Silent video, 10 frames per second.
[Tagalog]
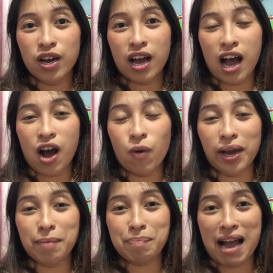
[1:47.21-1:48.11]
how
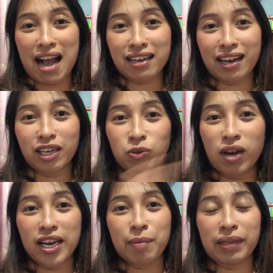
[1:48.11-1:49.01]
I pack kahit
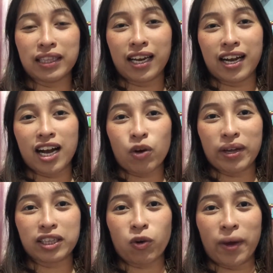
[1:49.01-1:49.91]
wala naman talagang
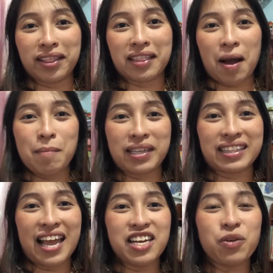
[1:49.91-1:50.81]
kakwenta-kwenta. But
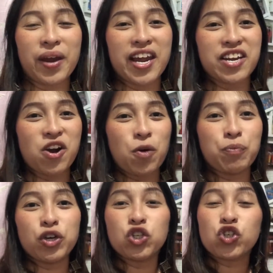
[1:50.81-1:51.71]
anyway, I hope
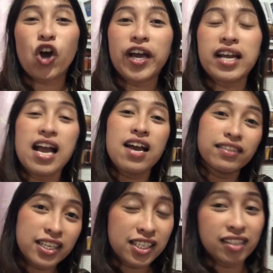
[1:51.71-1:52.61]
you enjoy
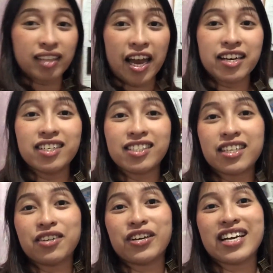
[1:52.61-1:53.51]
this entire
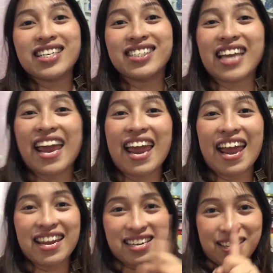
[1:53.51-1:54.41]
series
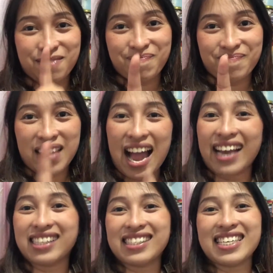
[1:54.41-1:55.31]
and
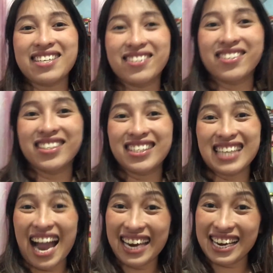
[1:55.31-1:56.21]
I'll see you
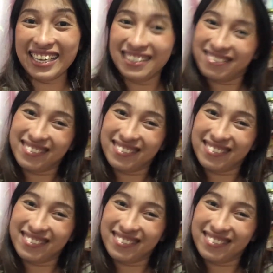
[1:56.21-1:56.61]
sa island.